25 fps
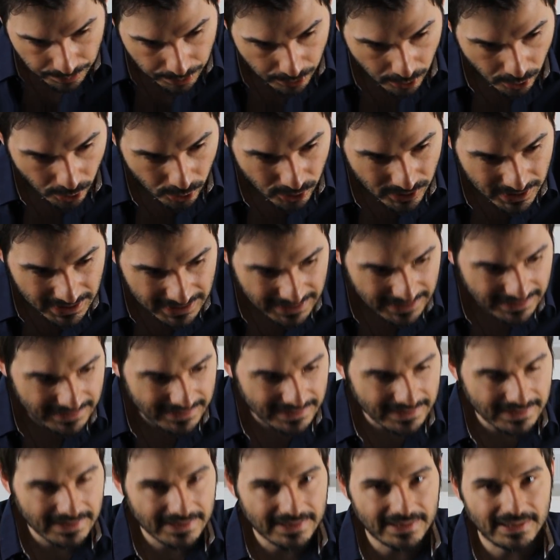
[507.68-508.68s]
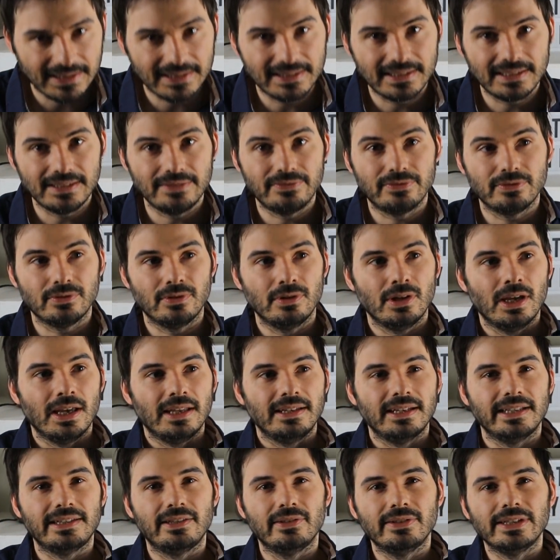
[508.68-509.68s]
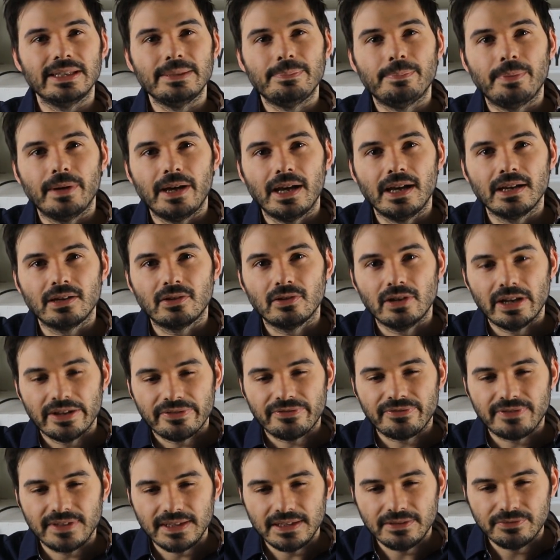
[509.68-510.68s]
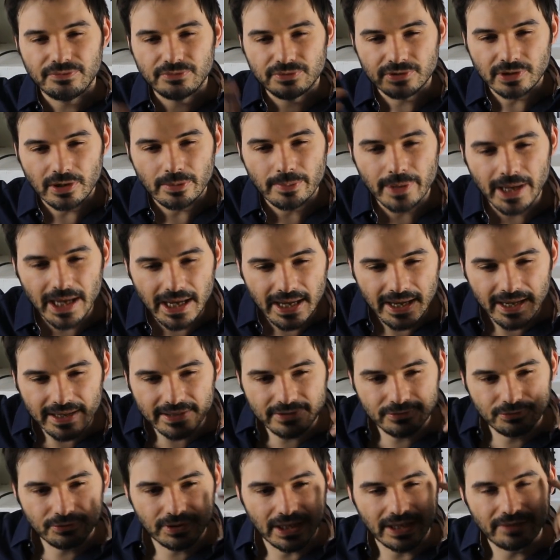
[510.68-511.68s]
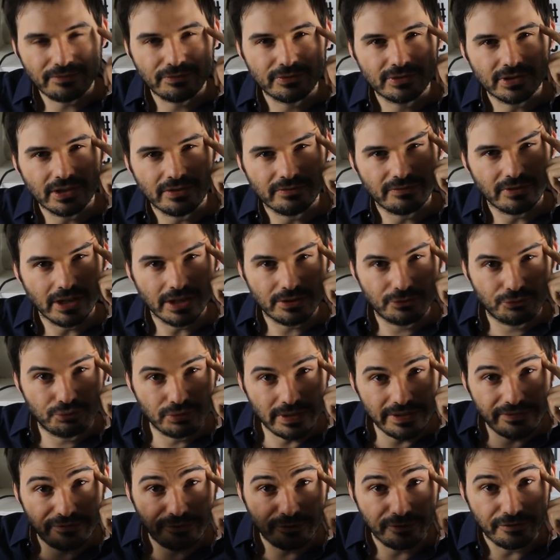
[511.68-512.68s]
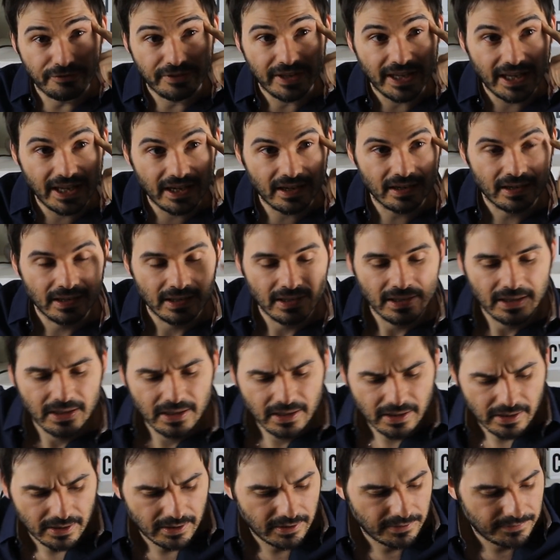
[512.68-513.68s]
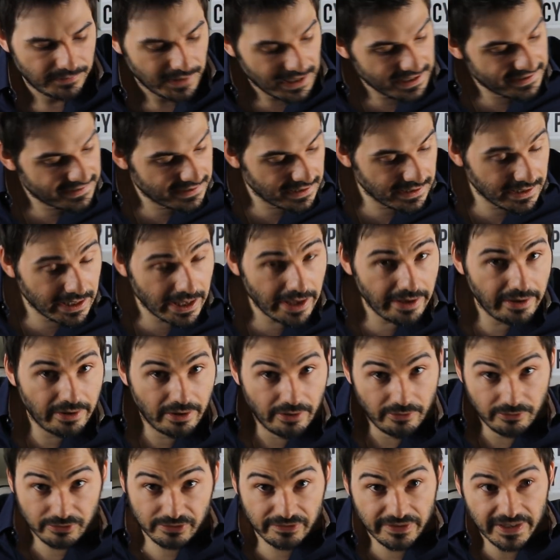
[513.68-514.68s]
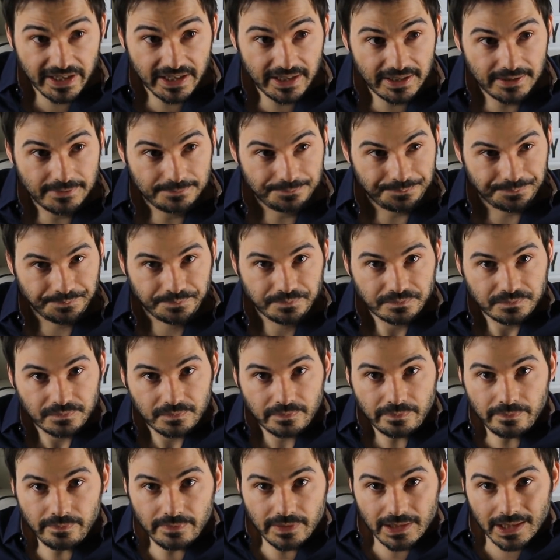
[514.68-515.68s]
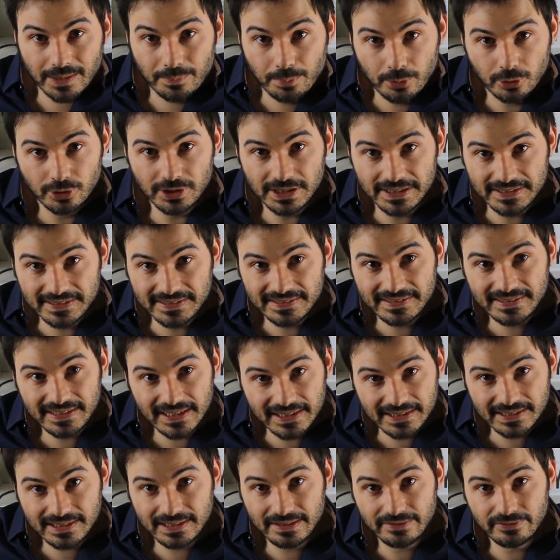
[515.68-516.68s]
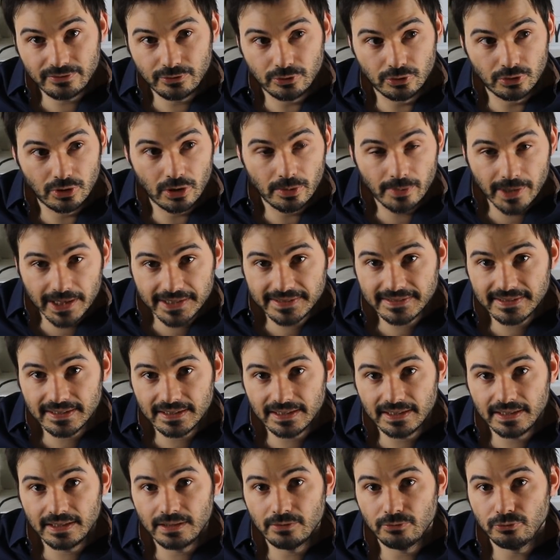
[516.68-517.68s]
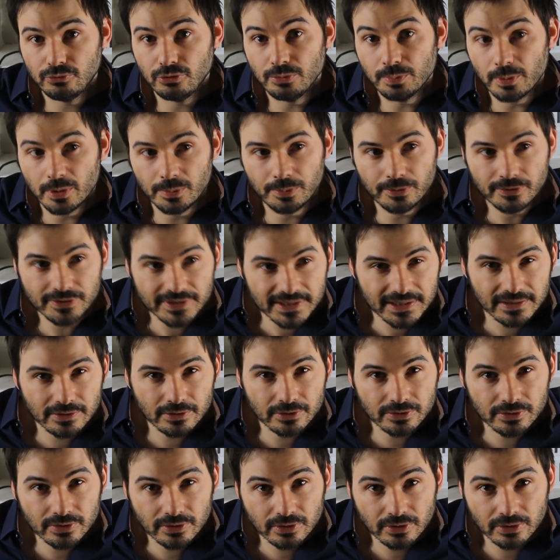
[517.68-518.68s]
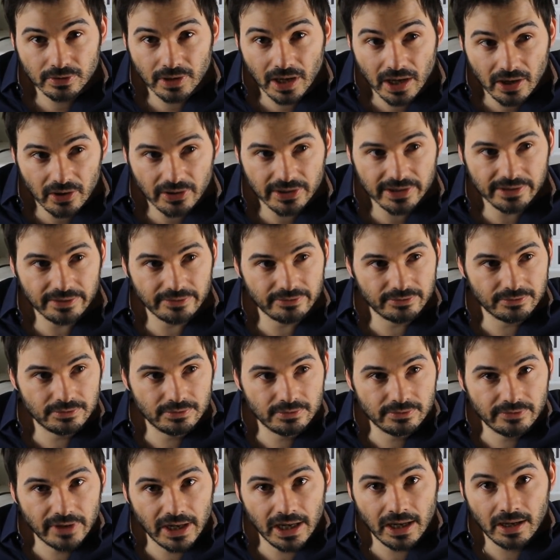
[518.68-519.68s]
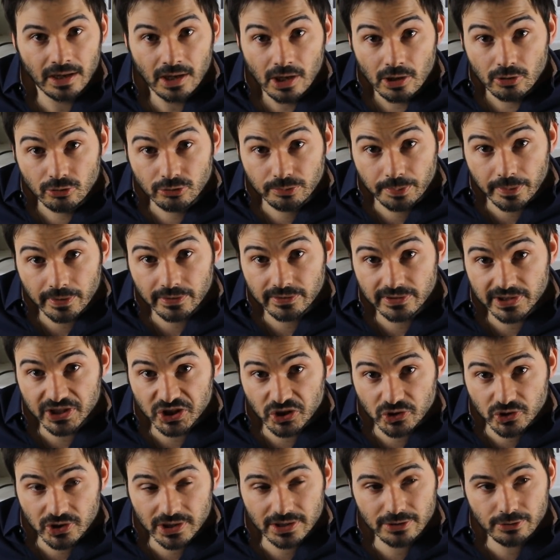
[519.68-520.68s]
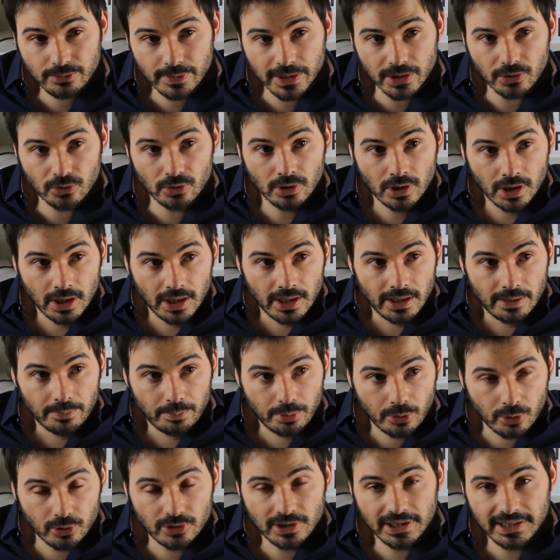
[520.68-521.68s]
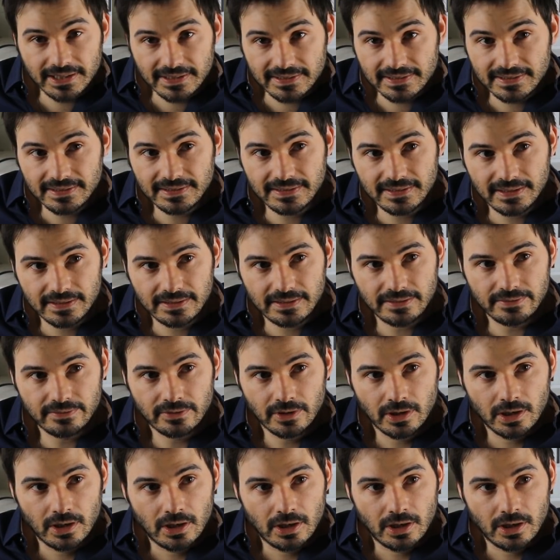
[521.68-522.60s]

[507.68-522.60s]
prenez des initiatives. N'attendez pas que la fille vous embrasse ou qu'elle vous envoie tous les feux verts. Euh, essayez, vous verrez. Prenez des initiatives de l'embrasser ou de lui proposer de, un rendez-vous, voilà, ou d'échanger les numéros. Prenez des initiatives.